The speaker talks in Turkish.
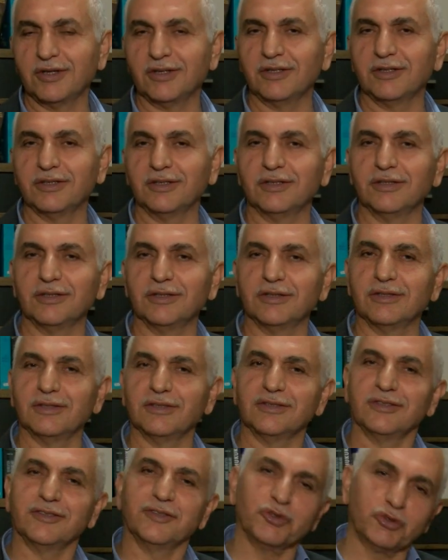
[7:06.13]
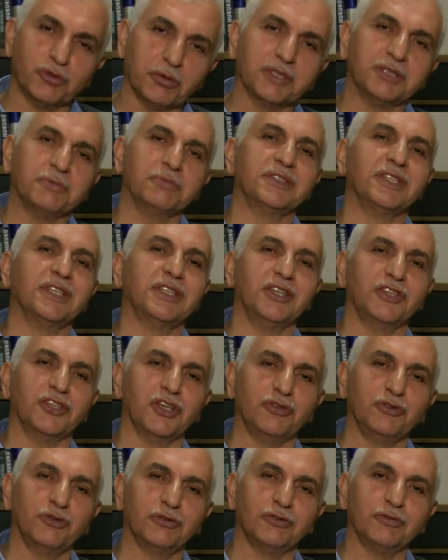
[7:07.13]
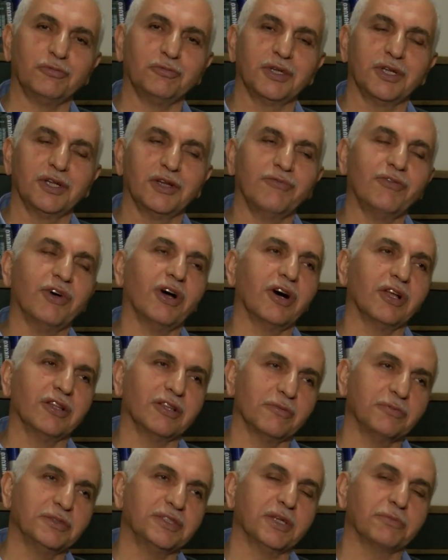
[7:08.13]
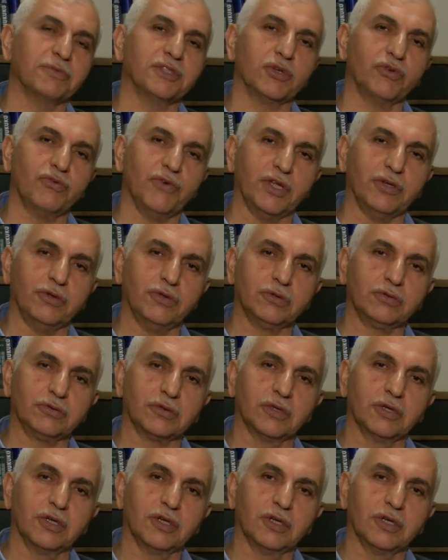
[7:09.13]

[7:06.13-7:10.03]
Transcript: E, hükümetimize de inanıyorum. Ve halkımız da bize güveniyor.